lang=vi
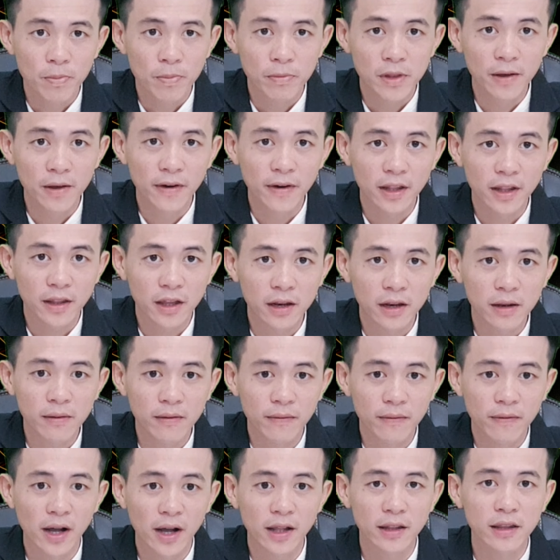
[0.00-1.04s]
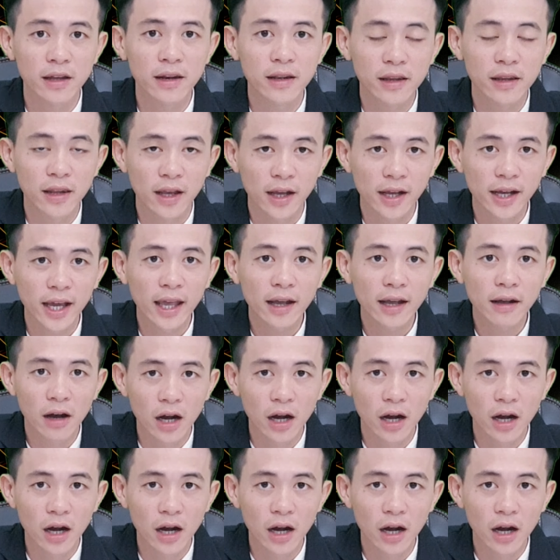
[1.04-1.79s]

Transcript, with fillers: Di phân tích phân tích những cái